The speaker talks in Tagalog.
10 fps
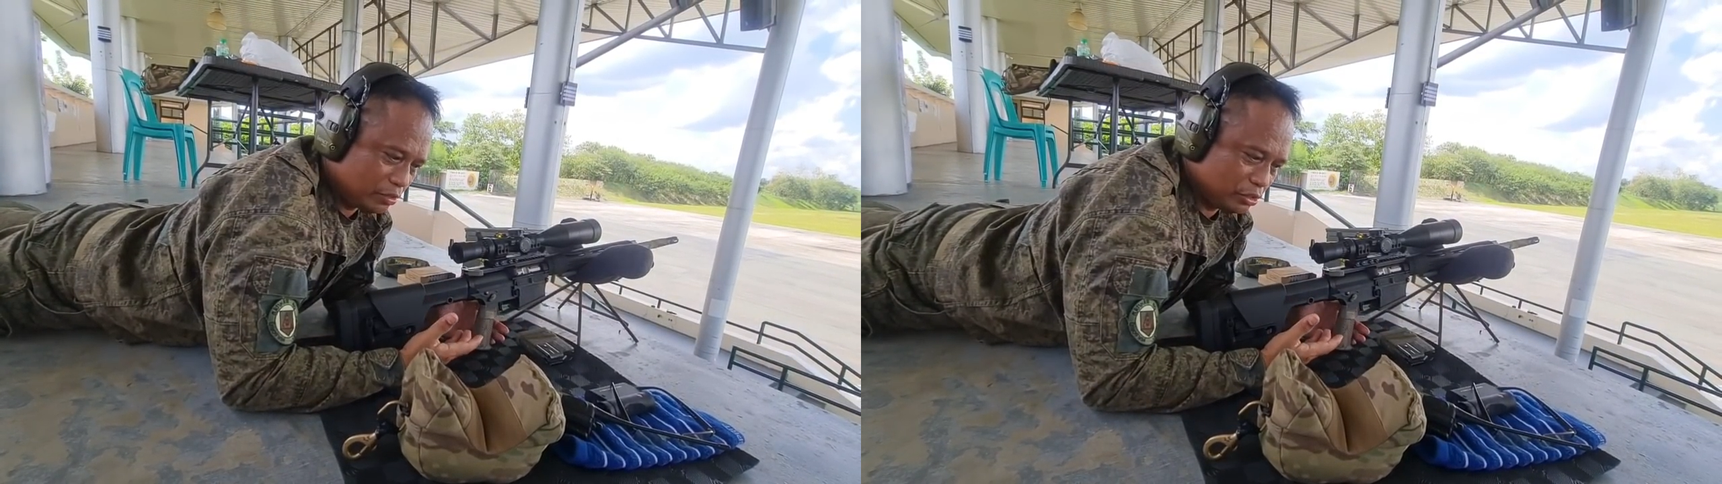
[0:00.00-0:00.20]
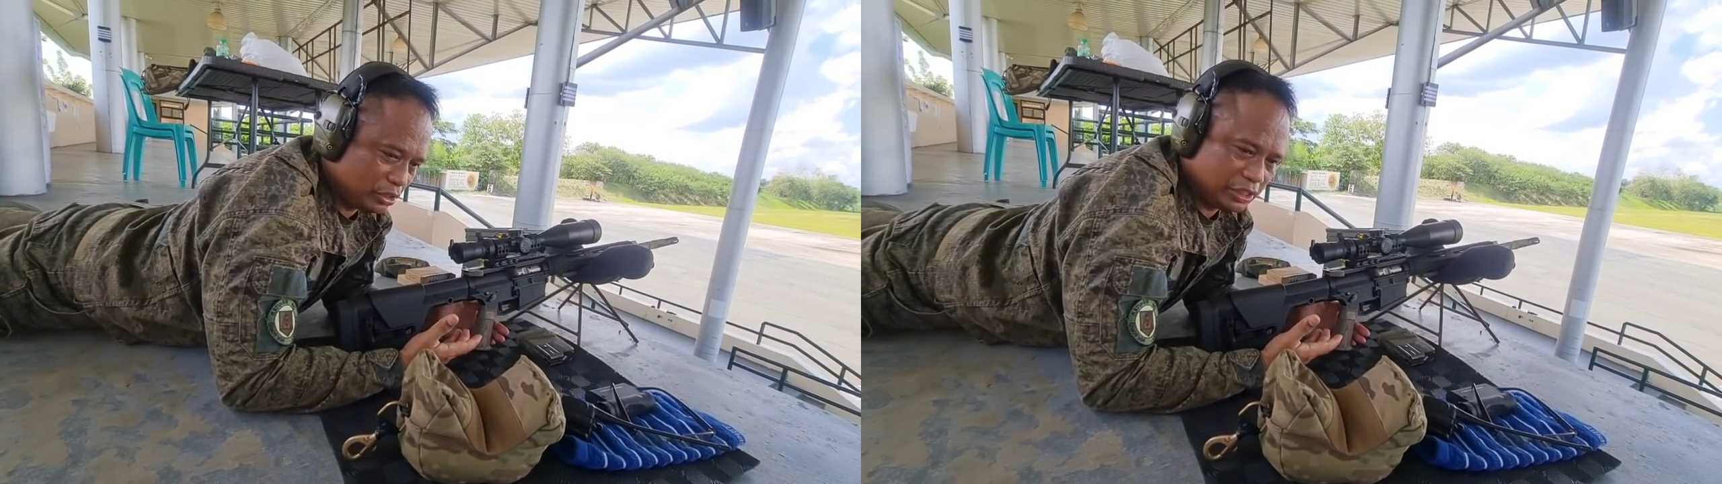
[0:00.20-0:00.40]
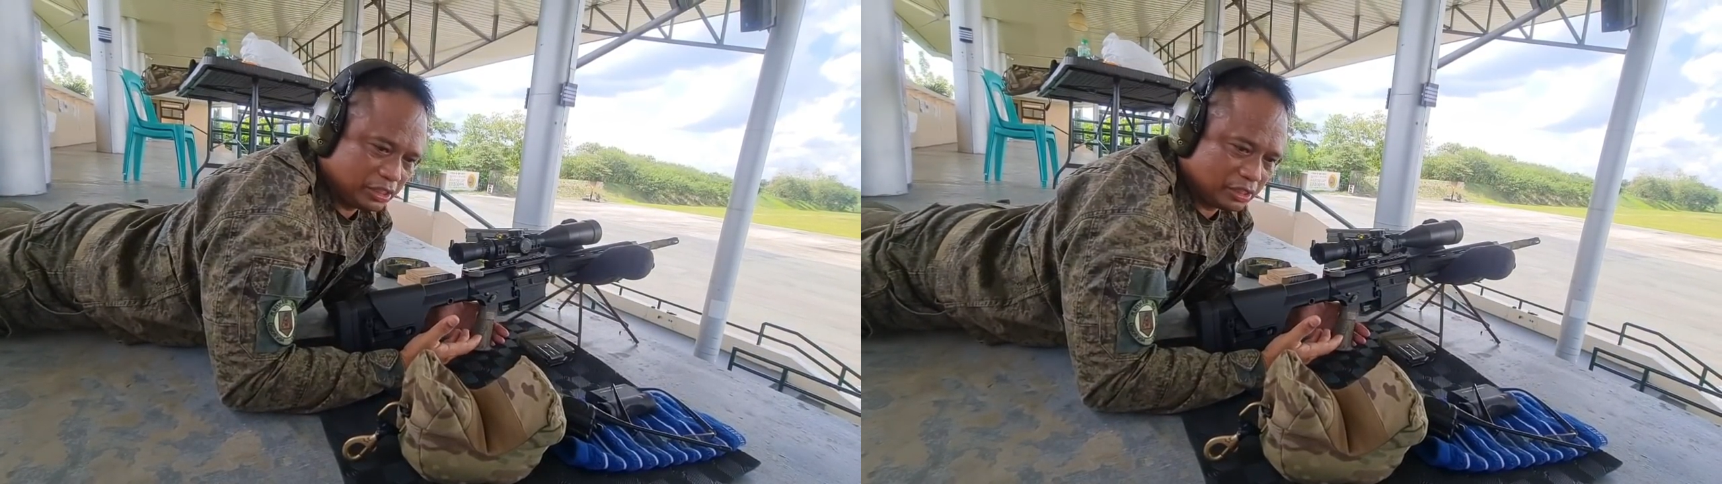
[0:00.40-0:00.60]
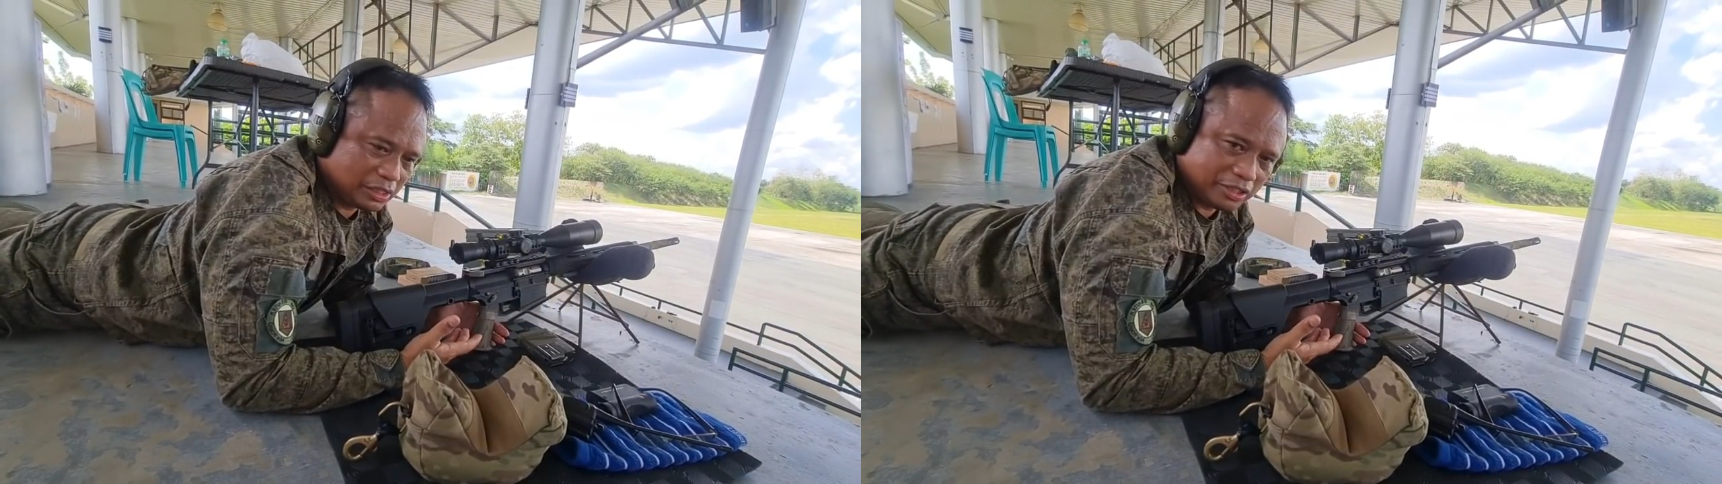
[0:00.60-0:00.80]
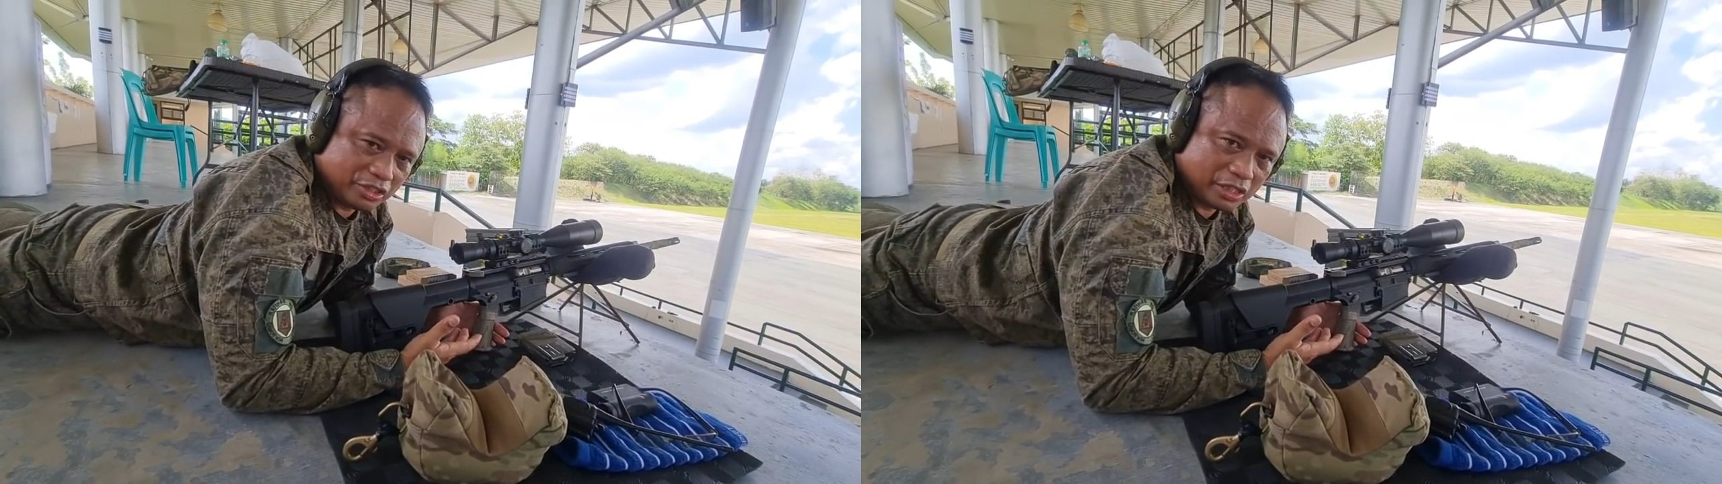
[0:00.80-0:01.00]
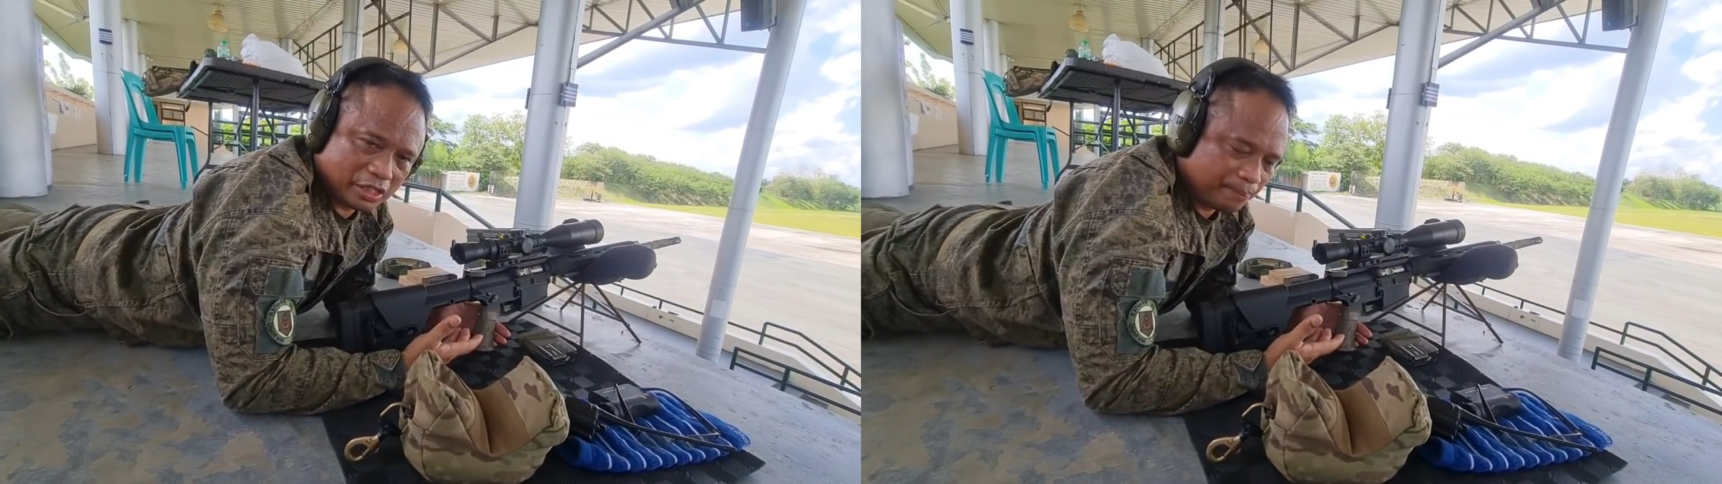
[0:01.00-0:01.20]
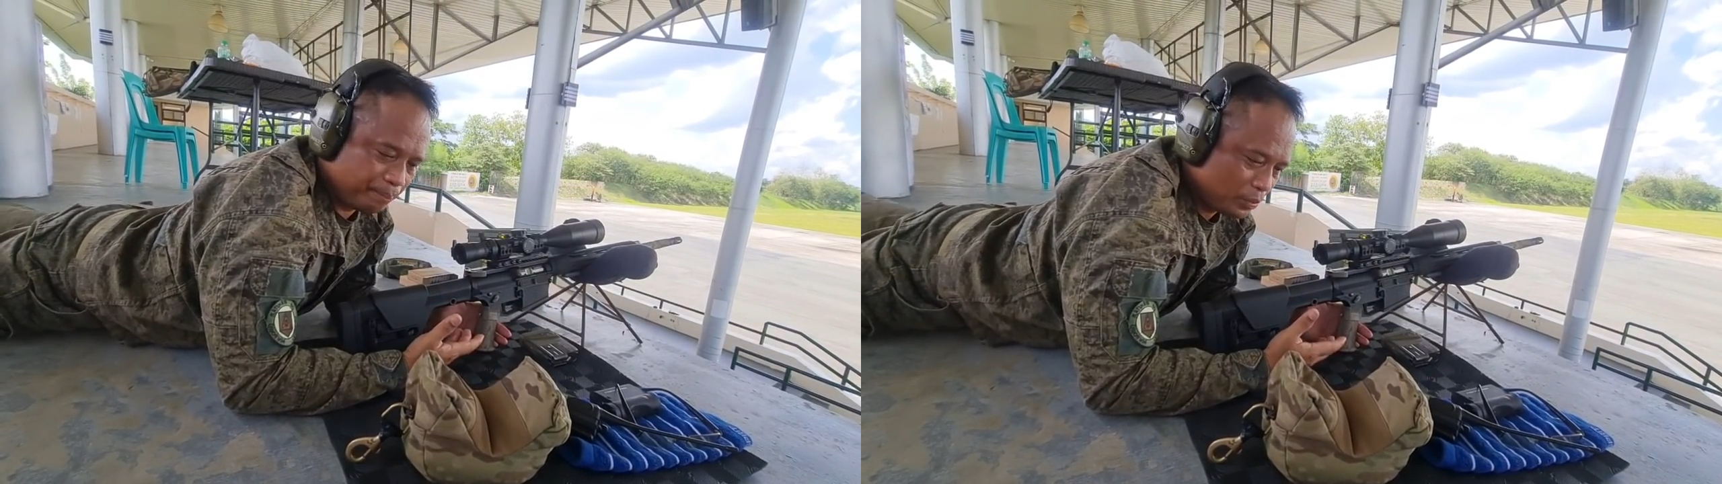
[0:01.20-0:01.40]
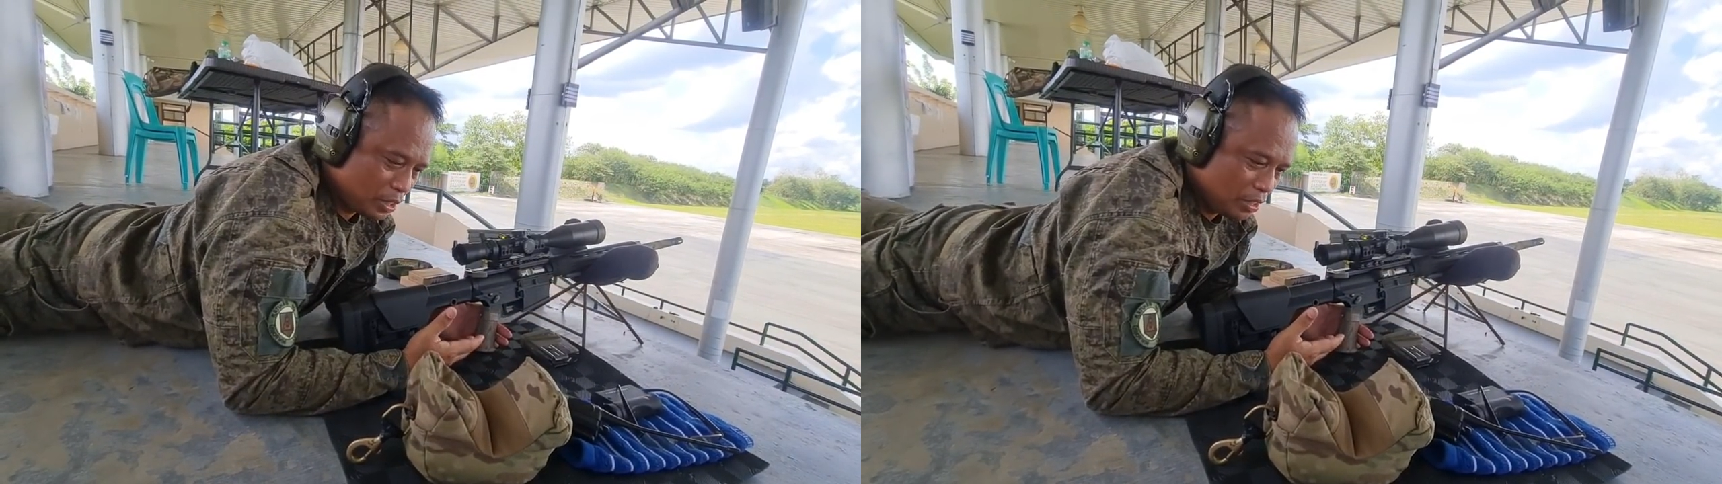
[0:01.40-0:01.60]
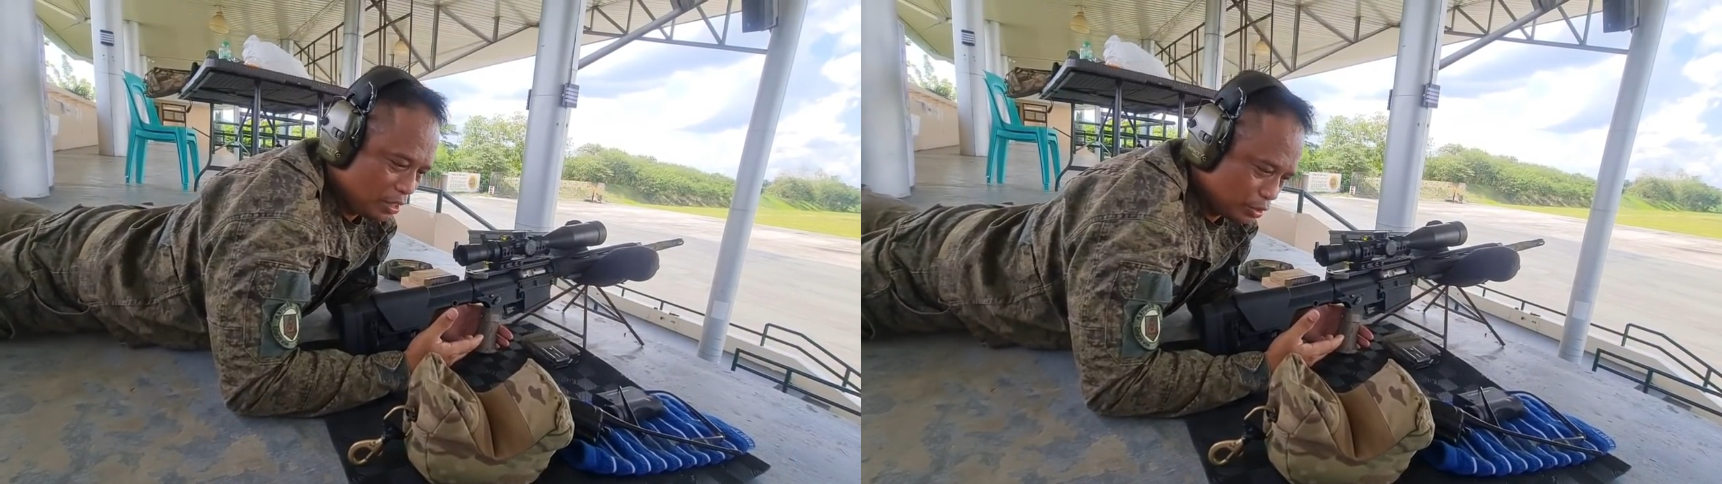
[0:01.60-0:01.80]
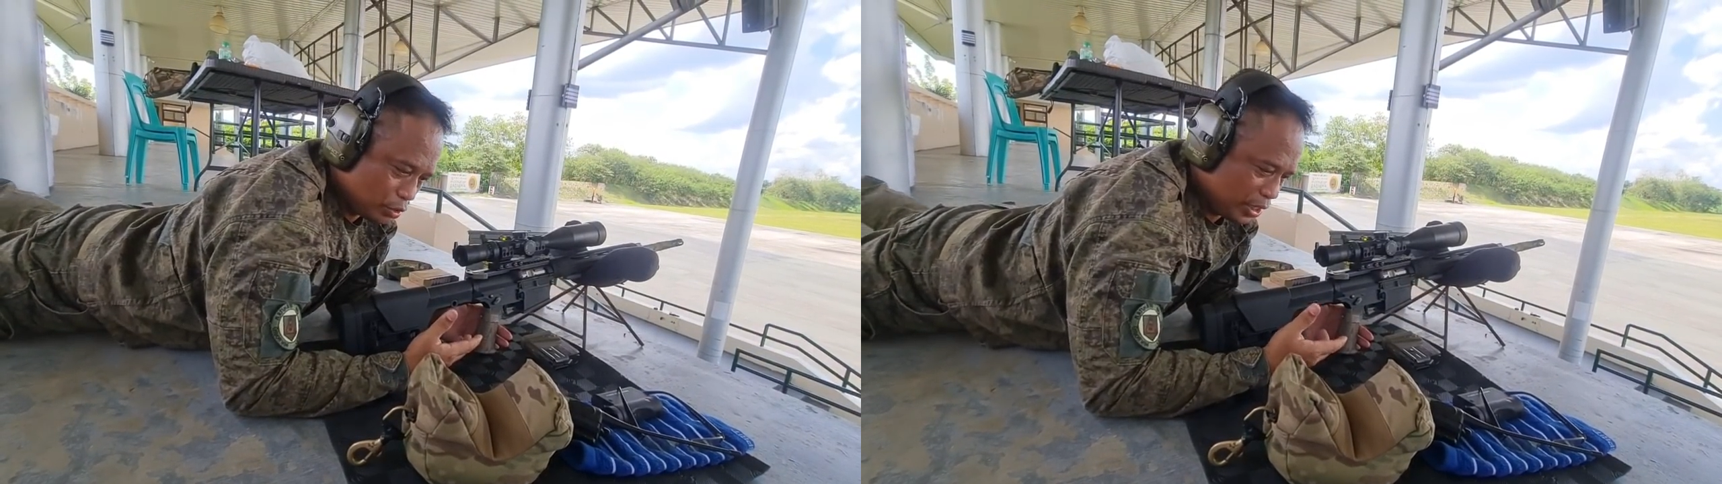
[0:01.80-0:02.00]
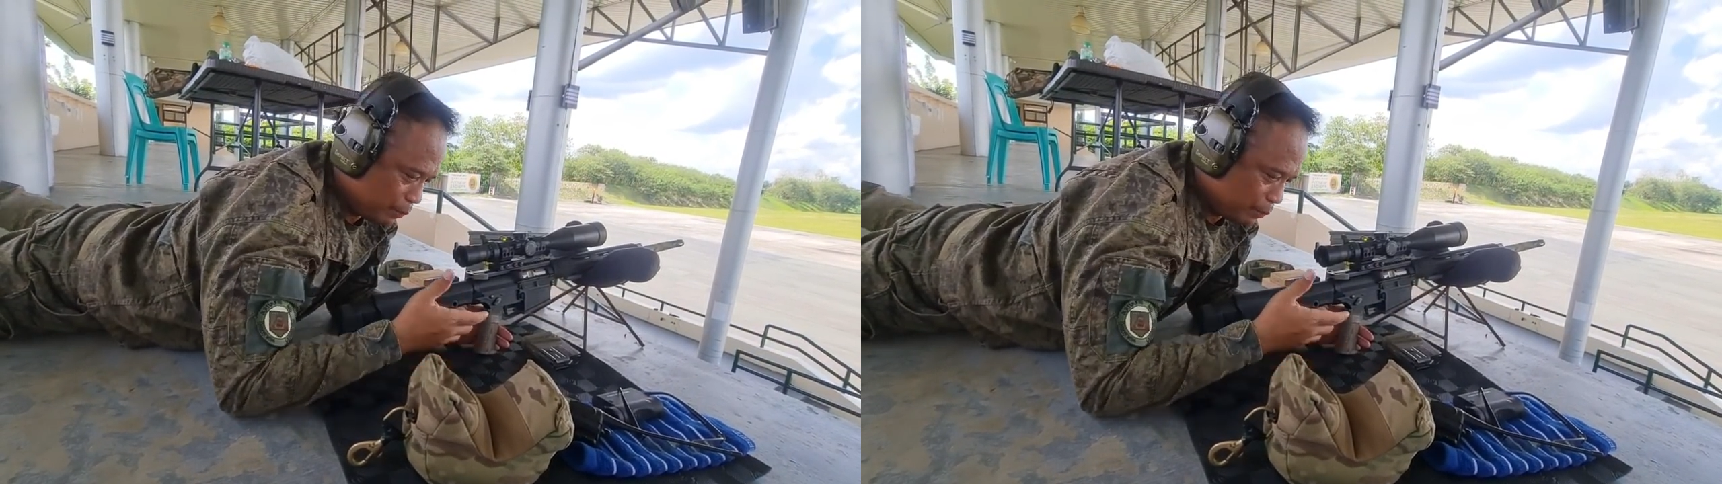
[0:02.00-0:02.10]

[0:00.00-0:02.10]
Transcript: consistency. So,